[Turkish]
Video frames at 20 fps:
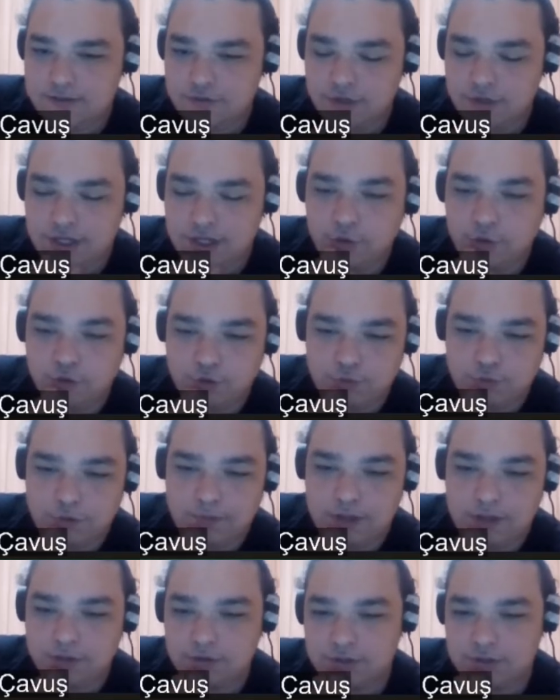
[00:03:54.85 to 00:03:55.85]
Sürekli hücum
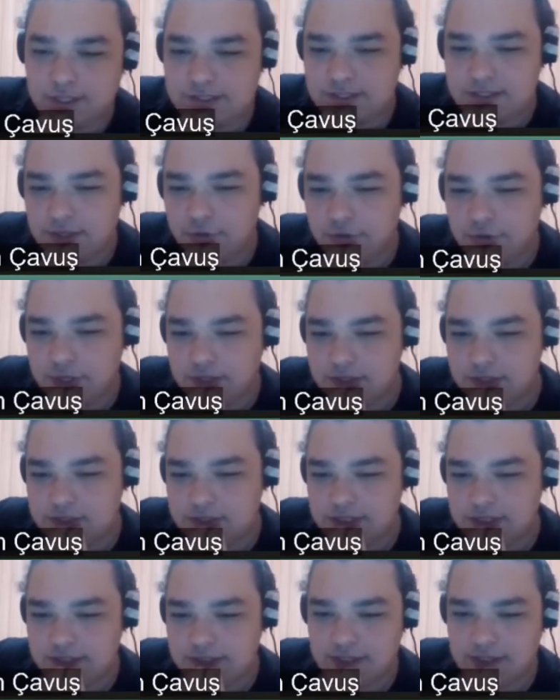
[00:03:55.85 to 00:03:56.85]
reboundundan sayı üretti
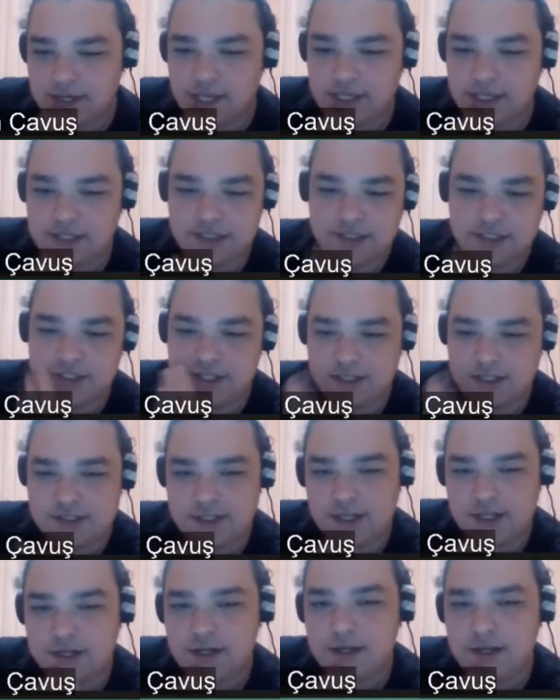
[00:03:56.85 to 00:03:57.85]
CSK ikili
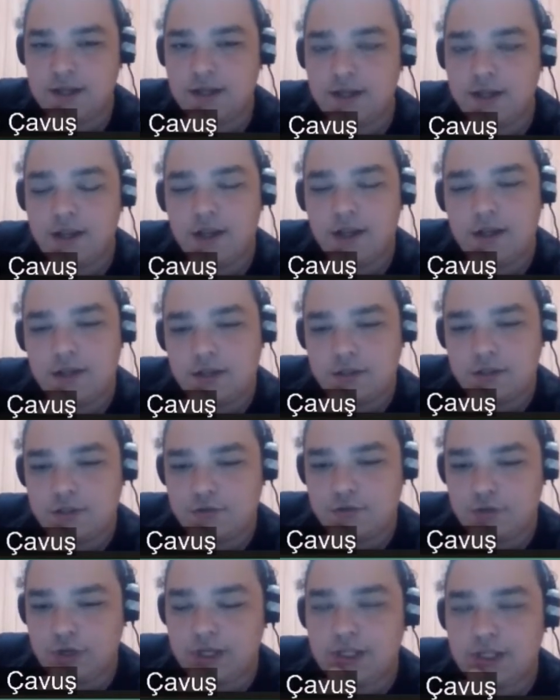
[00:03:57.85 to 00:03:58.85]
şanslar
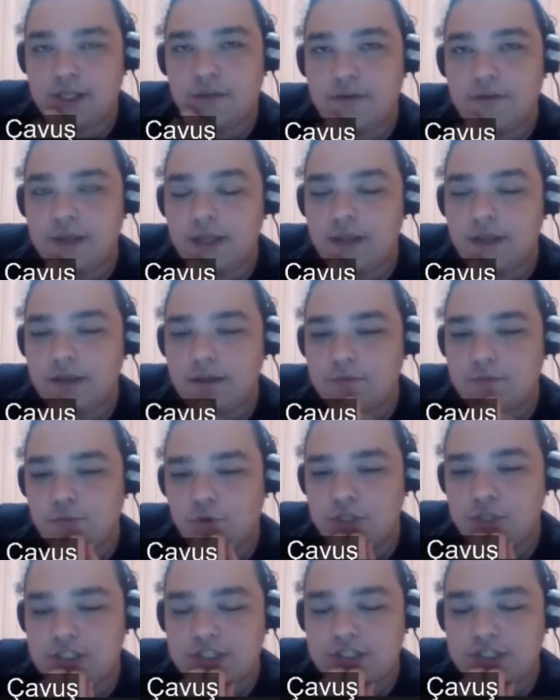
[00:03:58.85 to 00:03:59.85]
sürekli ve burada şey